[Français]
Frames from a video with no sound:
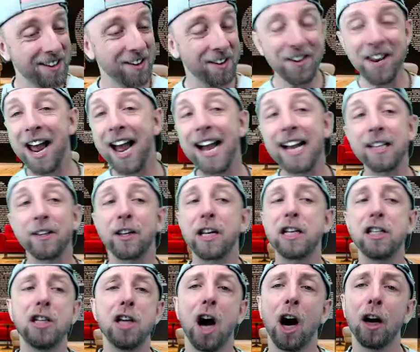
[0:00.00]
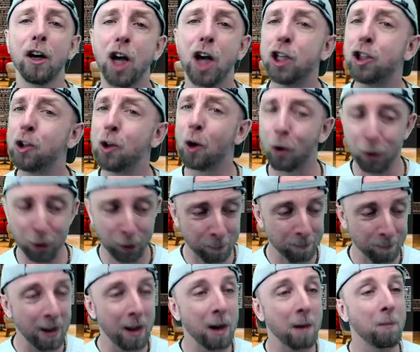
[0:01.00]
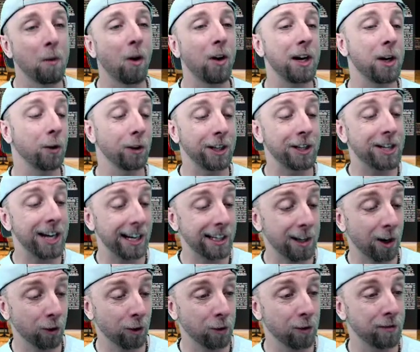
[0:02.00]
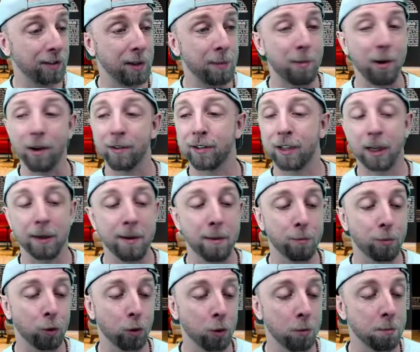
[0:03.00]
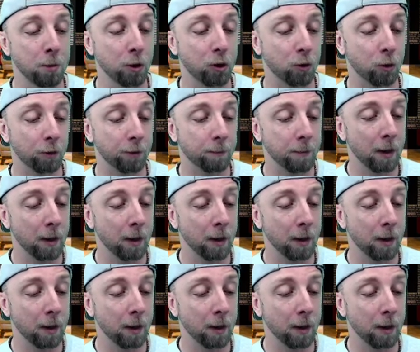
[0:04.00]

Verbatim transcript: On arrête, on a dit. Hein. Eh, dis donc. Bon, et on est déjà à 49 tipeurs, c'est quand même plutôt une bonne chose.